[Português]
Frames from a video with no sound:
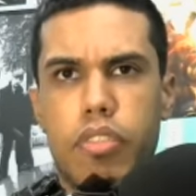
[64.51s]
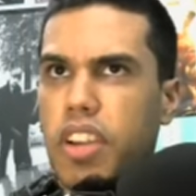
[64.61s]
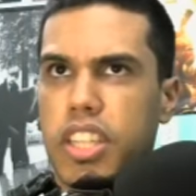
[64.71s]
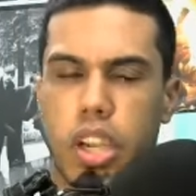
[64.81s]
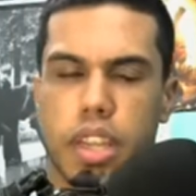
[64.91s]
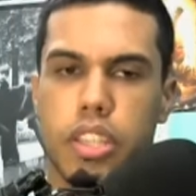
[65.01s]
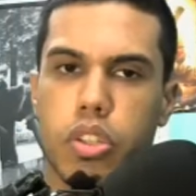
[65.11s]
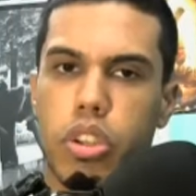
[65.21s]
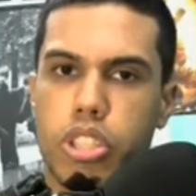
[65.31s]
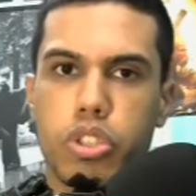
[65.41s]
Vai chegar
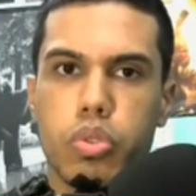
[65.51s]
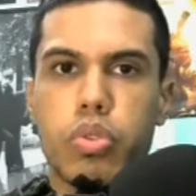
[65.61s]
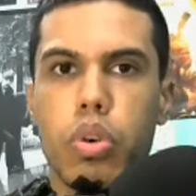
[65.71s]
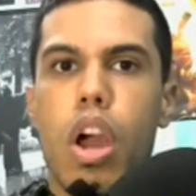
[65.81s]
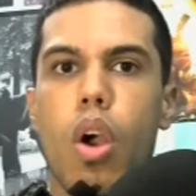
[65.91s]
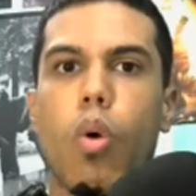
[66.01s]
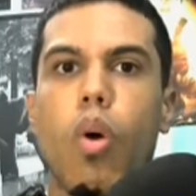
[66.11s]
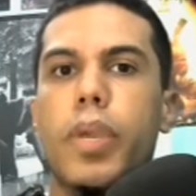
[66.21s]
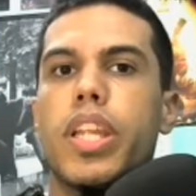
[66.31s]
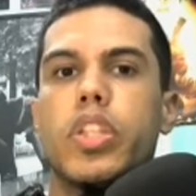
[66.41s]
nas lojas junto com
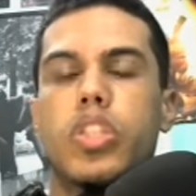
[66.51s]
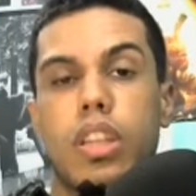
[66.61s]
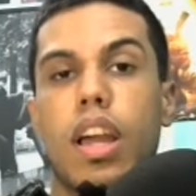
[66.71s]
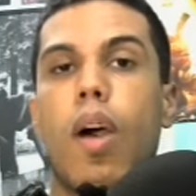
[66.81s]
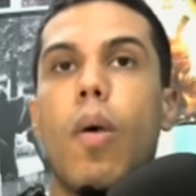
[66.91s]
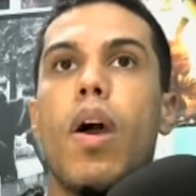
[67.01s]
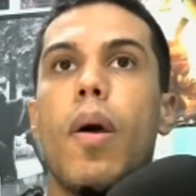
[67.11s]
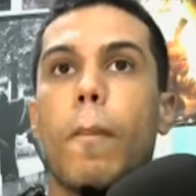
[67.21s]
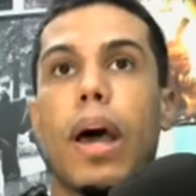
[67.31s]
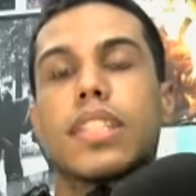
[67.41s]
a mídia digital,
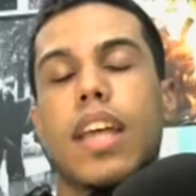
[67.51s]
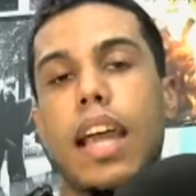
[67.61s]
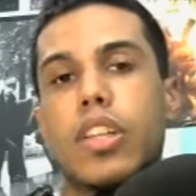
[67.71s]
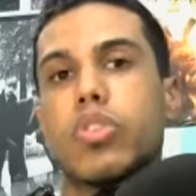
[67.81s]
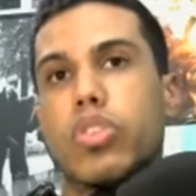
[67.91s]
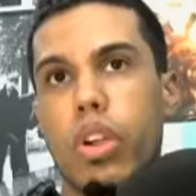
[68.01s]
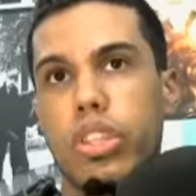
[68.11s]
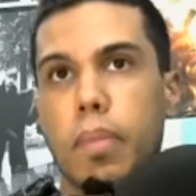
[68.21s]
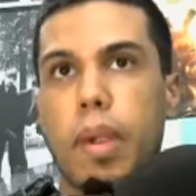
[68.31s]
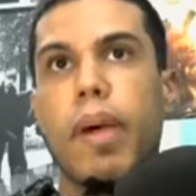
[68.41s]
mas a arte do jogo eu
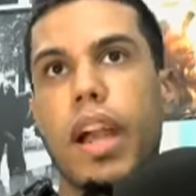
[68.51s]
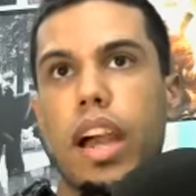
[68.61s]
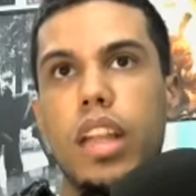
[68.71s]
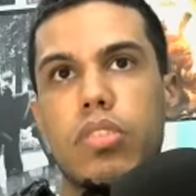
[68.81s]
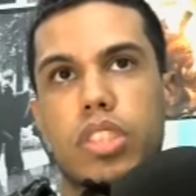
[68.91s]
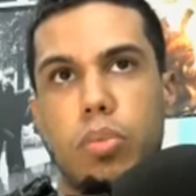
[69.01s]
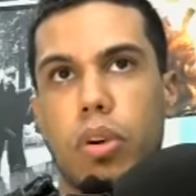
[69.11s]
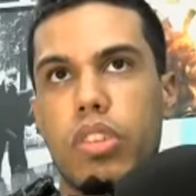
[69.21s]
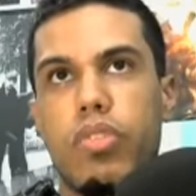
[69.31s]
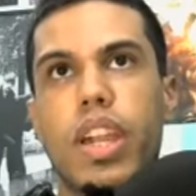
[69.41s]
achei bem bacana, vocês
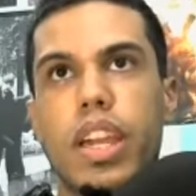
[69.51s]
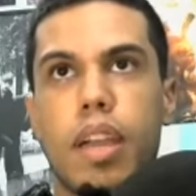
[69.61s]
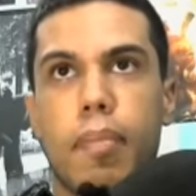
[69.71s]
podem ver aí